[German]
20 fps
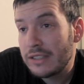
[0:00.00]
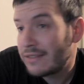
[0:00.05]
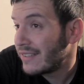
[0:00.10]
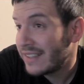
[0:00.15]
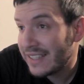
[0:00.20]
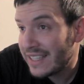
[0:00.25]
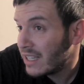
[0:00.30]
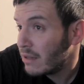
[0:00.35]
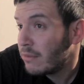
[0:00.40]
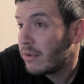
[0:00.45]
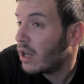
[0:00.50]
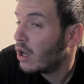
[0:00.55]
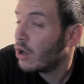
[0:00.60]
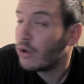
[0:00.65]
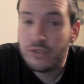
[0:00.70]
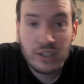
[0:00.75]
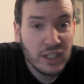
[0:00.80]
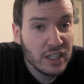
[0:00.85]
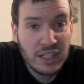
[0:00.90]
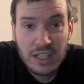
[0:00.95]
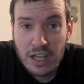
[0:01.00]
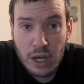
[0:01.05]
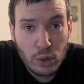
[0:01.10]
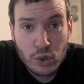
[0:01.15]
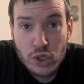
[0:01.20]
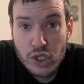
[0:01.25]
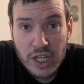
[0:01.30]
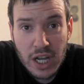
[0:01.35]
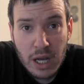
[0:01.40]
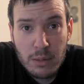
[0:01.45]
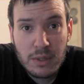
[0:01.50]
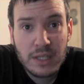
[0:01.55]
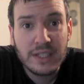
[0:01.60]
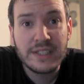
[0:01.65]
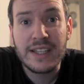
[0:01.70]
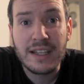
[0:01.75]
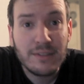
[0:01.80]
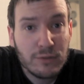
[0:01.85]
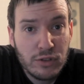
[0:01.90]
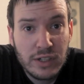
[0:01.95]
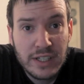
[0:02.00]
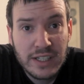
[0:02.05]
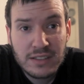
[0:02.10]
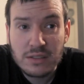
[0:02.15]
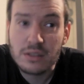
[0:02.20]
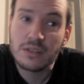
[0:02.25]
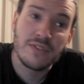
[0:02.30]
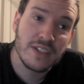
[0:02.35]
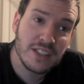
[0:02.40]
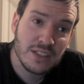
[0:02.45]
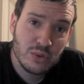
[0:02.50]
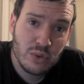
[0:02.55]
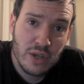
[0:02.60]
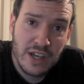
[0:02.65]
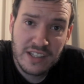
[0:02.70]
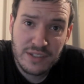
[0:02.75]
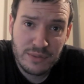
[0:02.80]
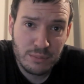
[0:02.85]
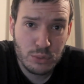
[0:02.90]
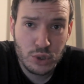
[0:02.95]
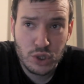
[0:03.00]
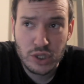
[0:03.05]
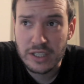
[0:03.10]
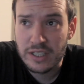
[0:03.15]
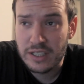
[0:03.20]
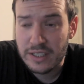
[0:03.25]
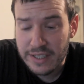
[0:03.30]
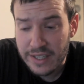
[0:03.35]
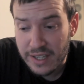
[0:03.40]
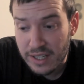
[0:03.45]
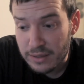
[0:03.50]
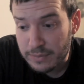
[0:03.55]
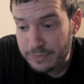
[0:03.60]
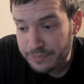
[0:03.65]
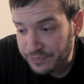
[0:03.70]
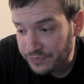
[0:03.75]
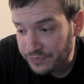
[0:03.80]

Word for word: wie immer, auf die Couch gammeln, Netflix und was zu essen bestellen, ja.